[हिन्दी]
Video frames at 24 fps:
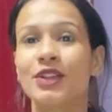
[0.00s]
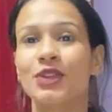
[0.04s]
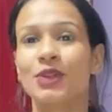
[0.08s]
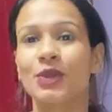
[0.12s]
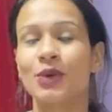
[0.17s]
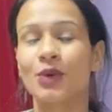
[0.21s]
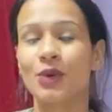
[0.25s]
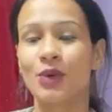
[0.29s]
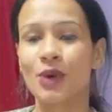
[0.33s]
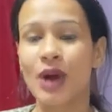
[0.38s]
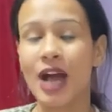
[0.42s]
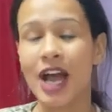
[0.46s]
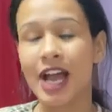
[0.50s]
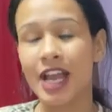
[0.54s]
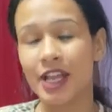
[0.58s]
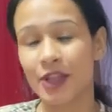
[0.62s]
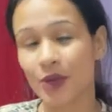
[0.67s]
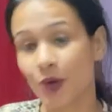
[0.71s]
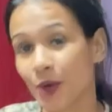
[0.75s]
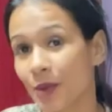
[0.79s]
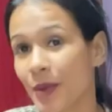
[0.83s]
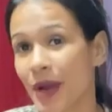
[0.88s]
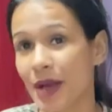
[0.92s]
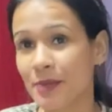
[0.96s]
तो आई
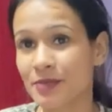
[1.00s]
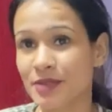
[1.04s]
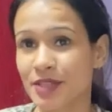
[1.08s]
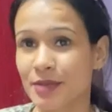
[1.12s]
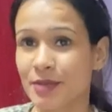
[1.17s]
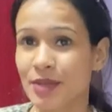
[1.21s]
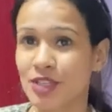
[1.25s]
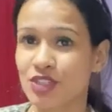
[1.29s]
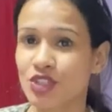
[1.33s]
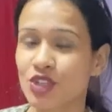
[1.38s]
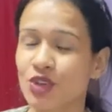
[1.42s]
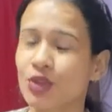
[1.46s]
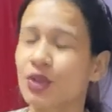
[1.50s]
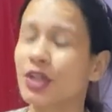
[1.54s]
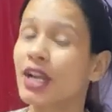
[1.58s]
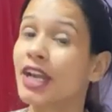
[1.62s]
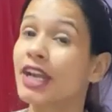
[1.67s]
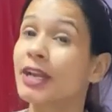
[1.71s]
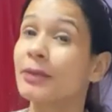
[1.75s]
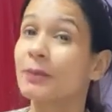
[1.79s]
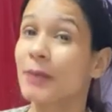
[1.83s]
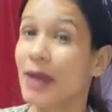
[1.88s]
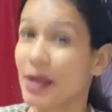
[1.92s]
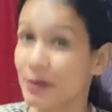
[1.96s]
होप आप सब अच्छे होंगे
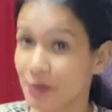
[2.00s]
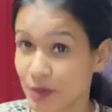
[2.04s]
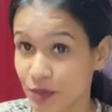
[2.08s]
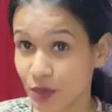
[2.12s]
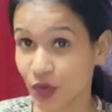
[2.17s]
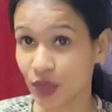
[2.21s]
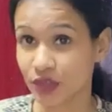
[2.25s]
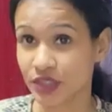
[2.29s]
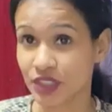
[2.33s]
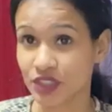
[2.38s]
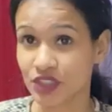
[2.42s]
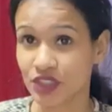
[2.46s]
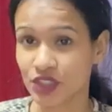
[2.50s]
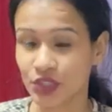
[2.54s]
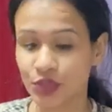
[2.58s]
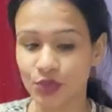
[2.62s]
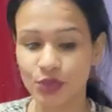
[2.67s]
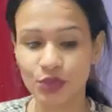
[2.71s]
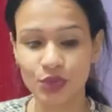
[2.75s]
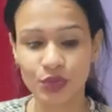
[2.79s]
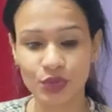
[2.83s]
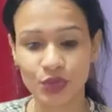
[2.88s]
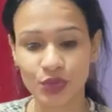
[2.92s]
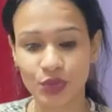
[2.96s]
एंड मैं भी बहुत अच्छी
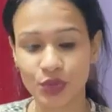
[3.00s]
हूँ